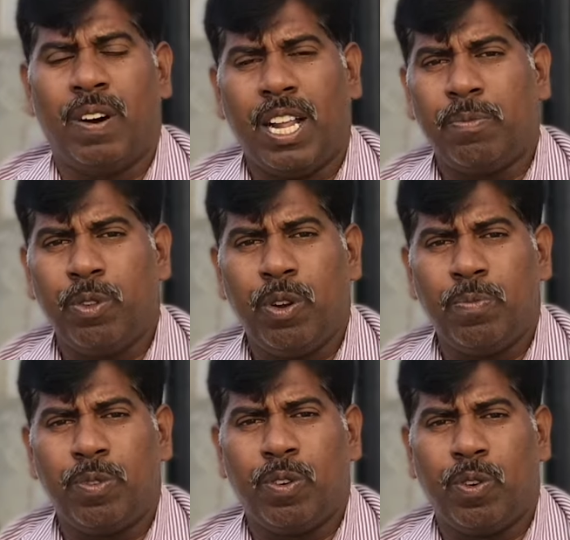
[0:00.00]

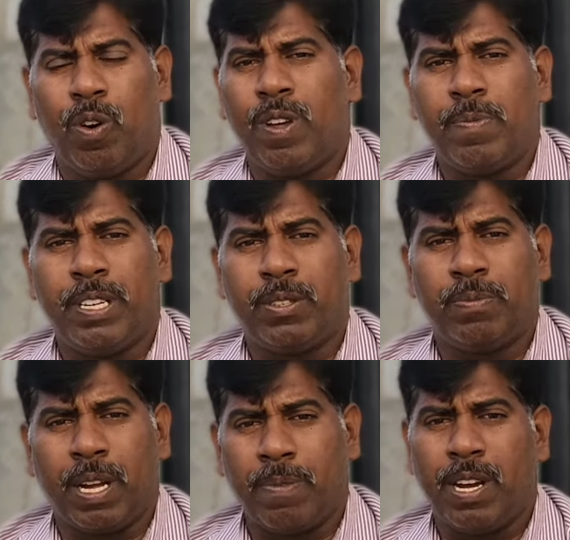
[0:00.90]
வாரந்தோறும் கோவை
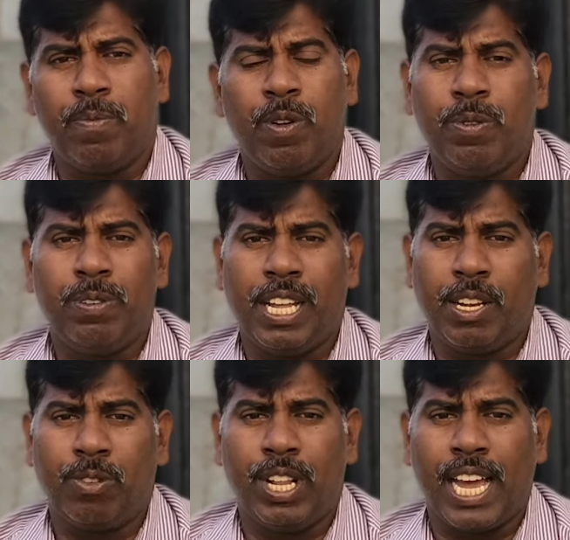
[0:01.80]
மற்றும் தமிழகம் முழுவதும்
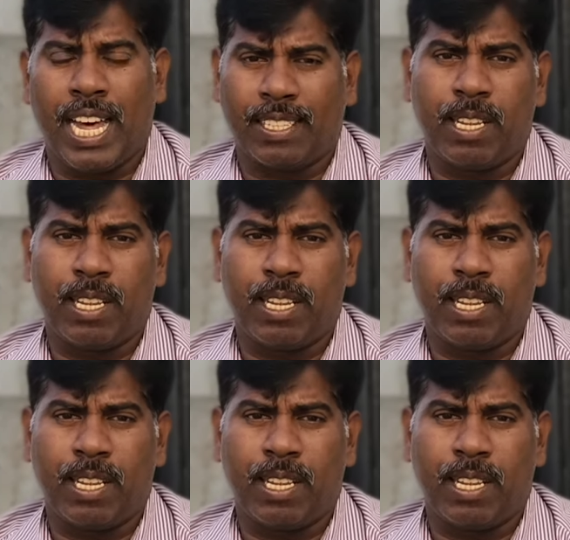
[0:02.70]
நிகழக்கூடிய